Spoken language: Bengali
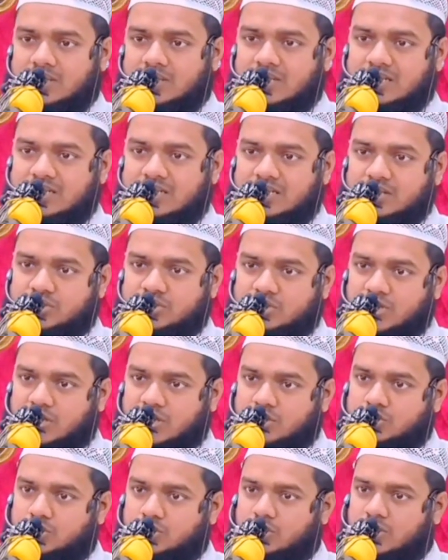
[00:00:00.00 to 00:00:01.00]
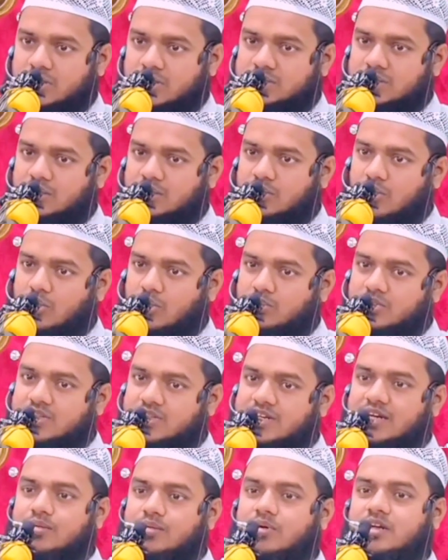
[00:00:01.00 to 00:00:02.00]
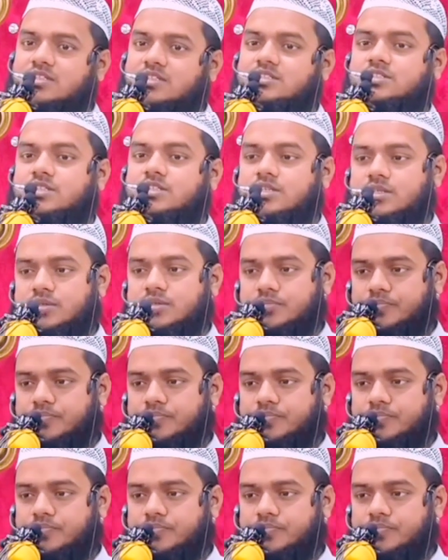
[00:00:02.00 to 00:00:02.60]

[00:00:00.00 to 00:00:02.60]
নির্দিষ্ট এক স্বৈরাচারের কবল থেকে বাঁচতে